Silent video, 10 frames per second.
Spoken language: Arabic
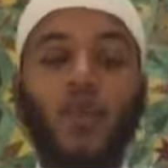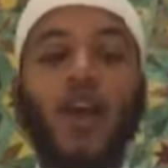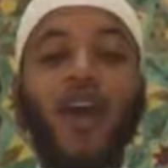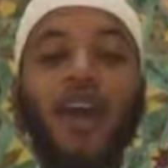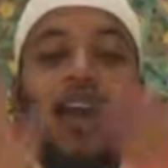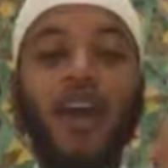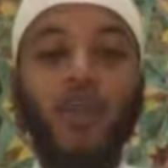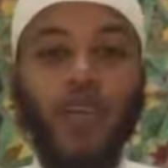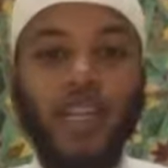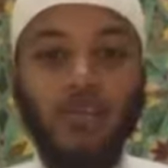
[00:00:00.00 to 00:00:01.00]
وقال أهل
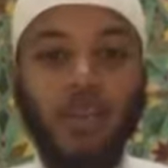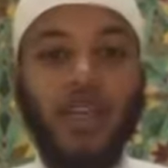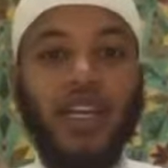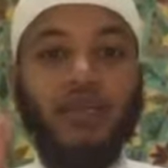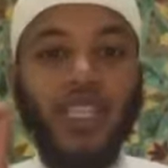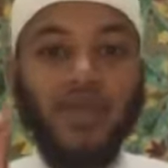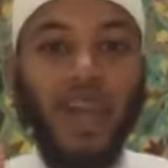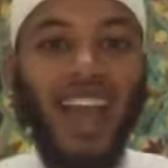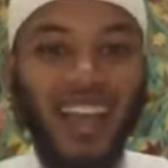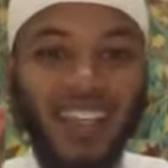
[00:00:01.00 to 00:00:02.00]
العلم لم نسمع
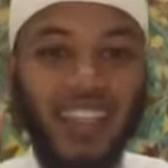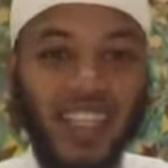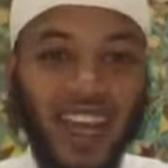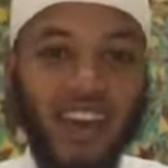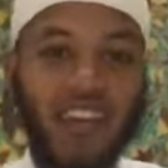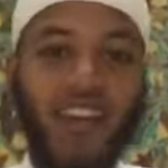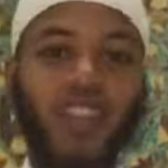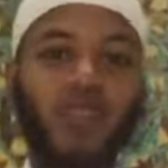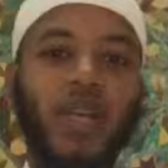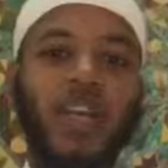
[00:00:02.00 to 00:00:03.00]
حديثا أكثر
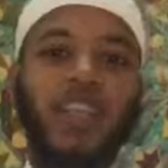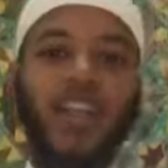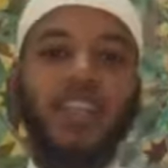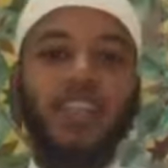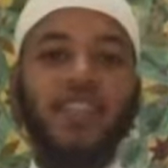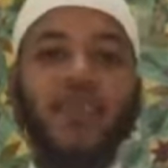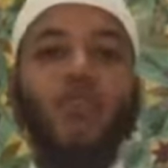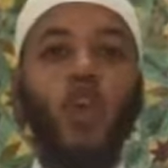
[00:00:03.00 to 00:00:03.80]
أجر من هذا الحديث